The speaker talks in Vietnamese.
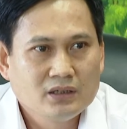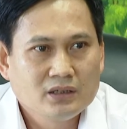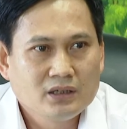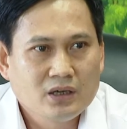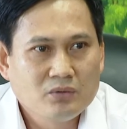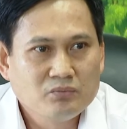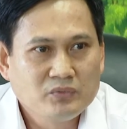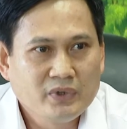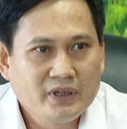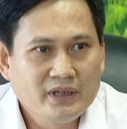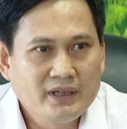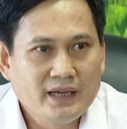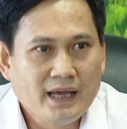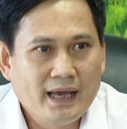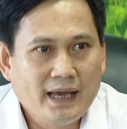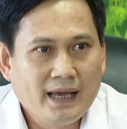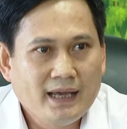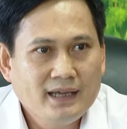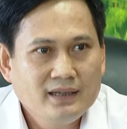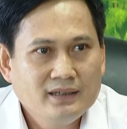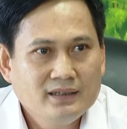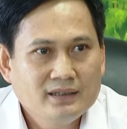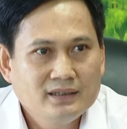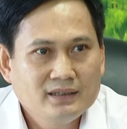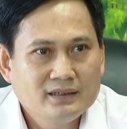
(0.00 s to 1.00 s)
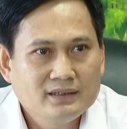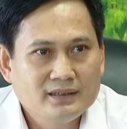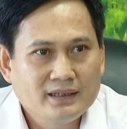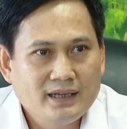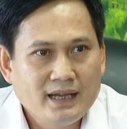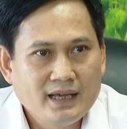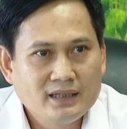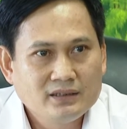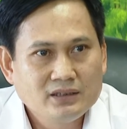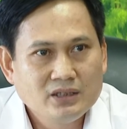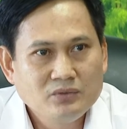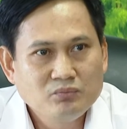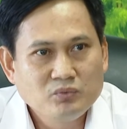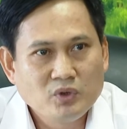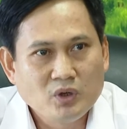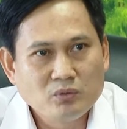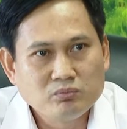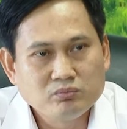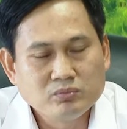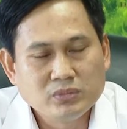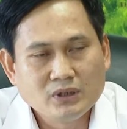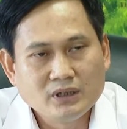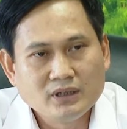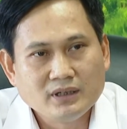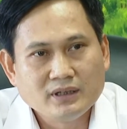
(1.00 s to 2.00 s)
Công ty đã và đang tiếp tục
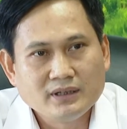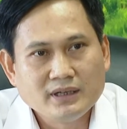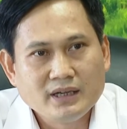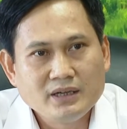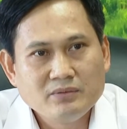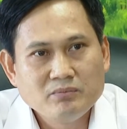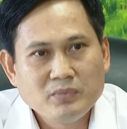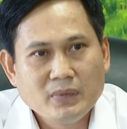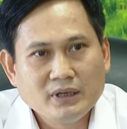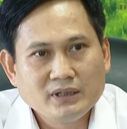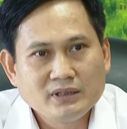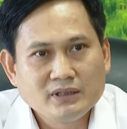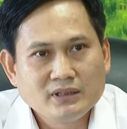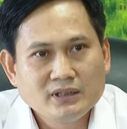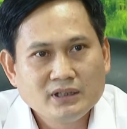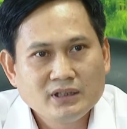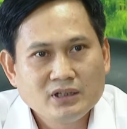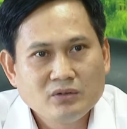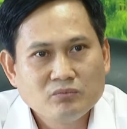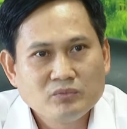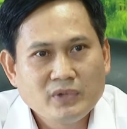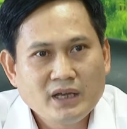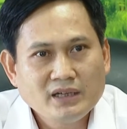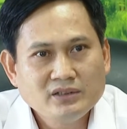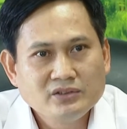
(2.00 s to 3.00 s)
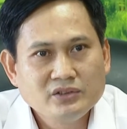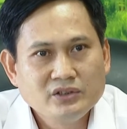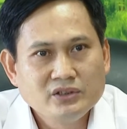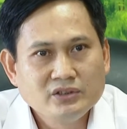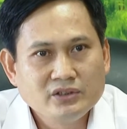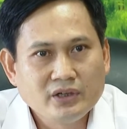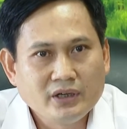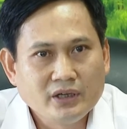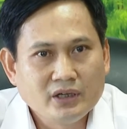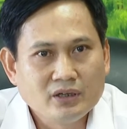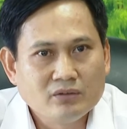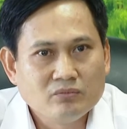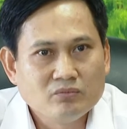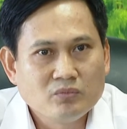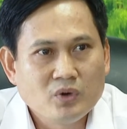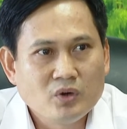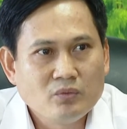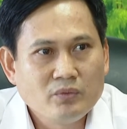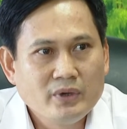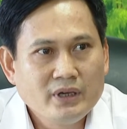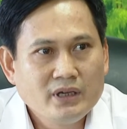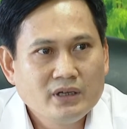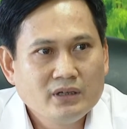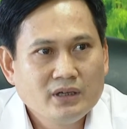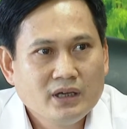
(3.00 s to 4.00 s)
đẩy mạnh cái công tác tuyên truyền phổ
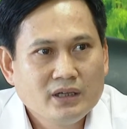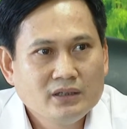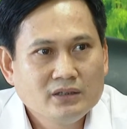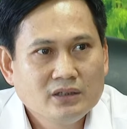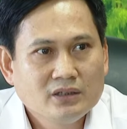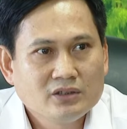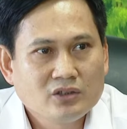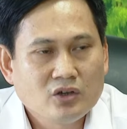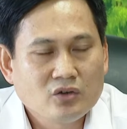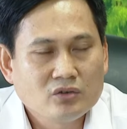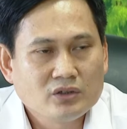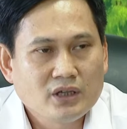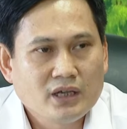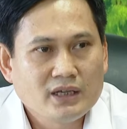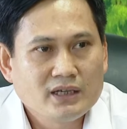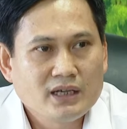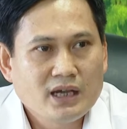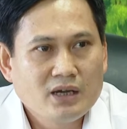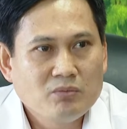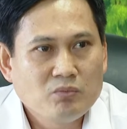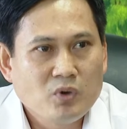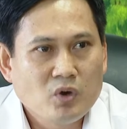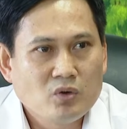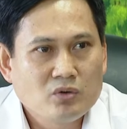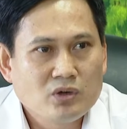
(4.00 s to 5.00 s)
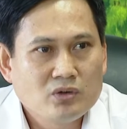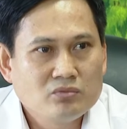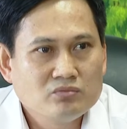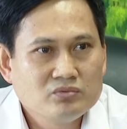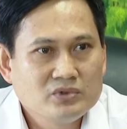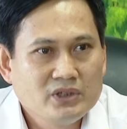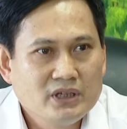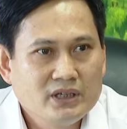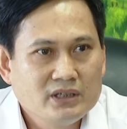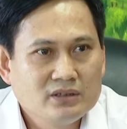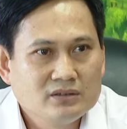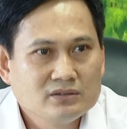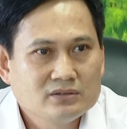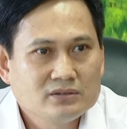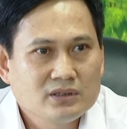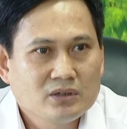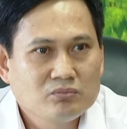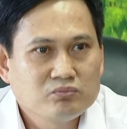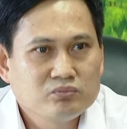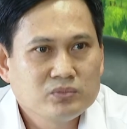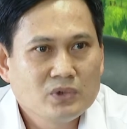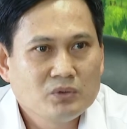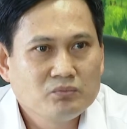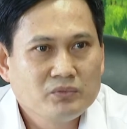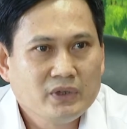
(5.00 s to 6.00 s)
biến đến toàn thể cán bộ công nhân viên
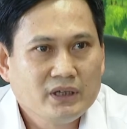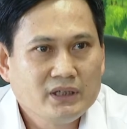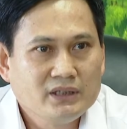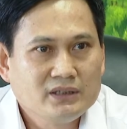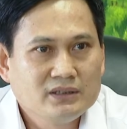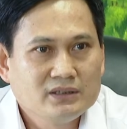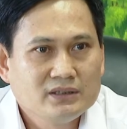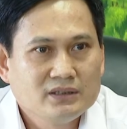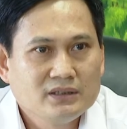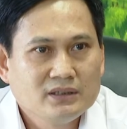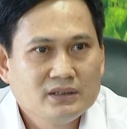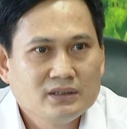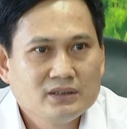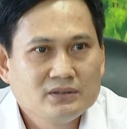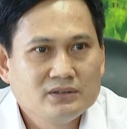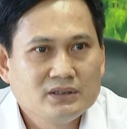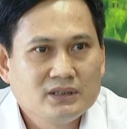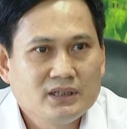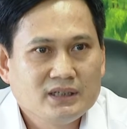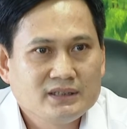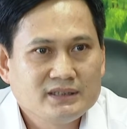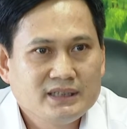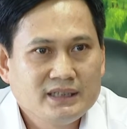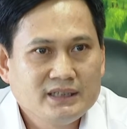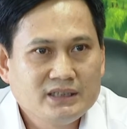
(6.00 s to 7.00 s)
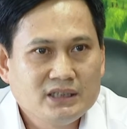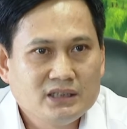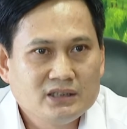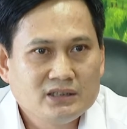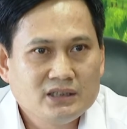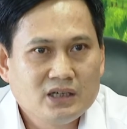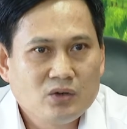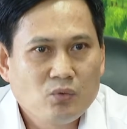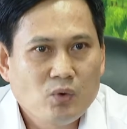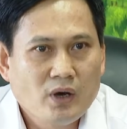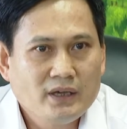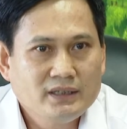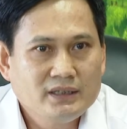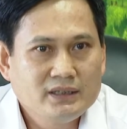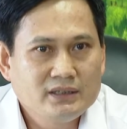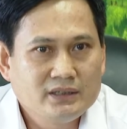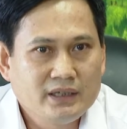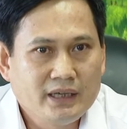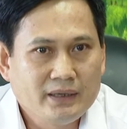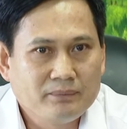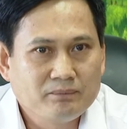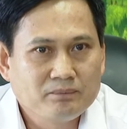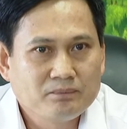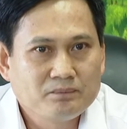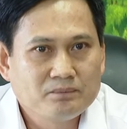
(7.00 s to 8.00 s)
trong công ty như là xây dựng văn hóa doanh
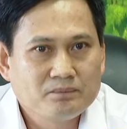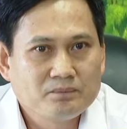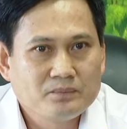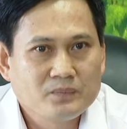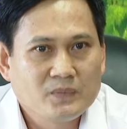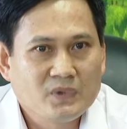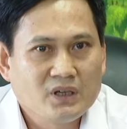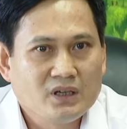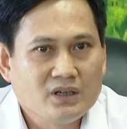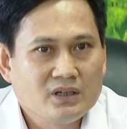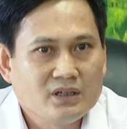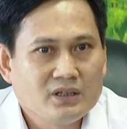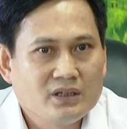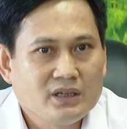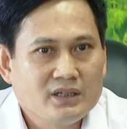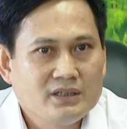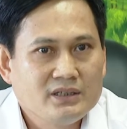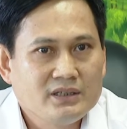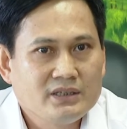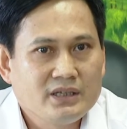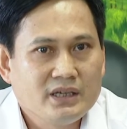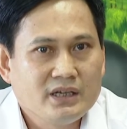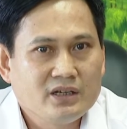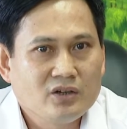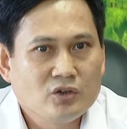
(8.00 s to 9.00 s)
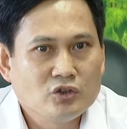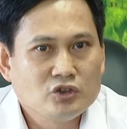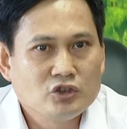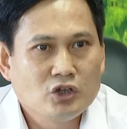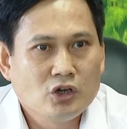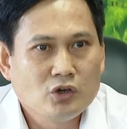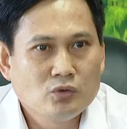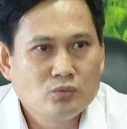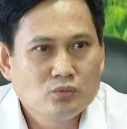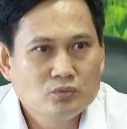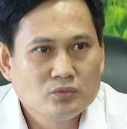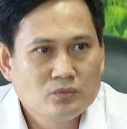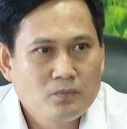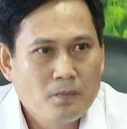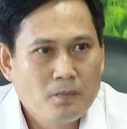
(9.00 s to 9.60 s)
nghiệp để chuyển đổi số.